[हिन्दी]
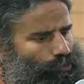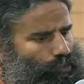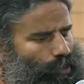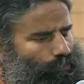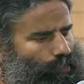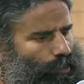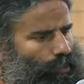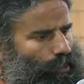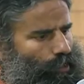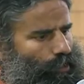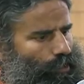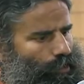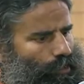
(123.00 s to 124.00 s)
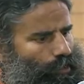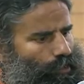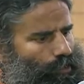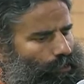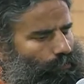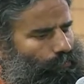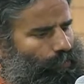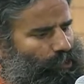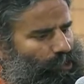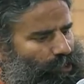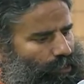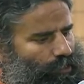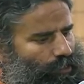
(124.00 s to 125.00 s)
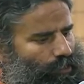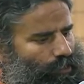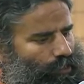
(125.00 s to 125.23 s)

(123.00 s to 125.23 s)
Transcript: जुड़ा हुआ प्रश्न है